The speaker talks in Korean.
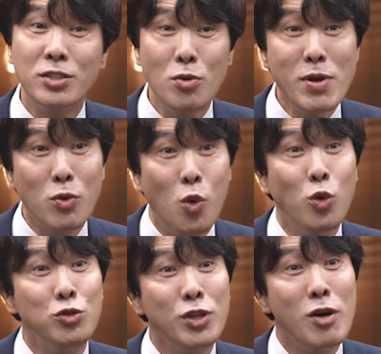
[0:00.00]
정말
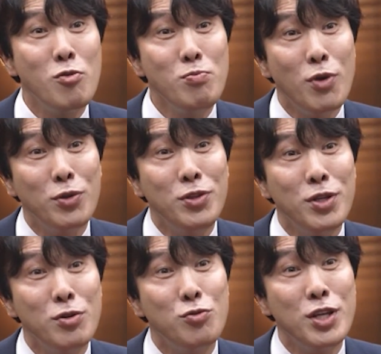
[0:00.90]
고수다운
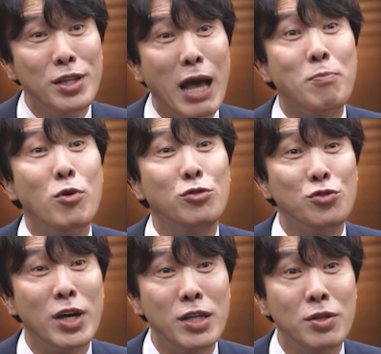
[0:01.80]
면들을 우리는 다 볼
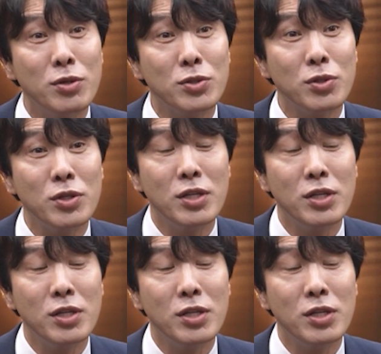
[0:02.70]
수가 있는 거죠.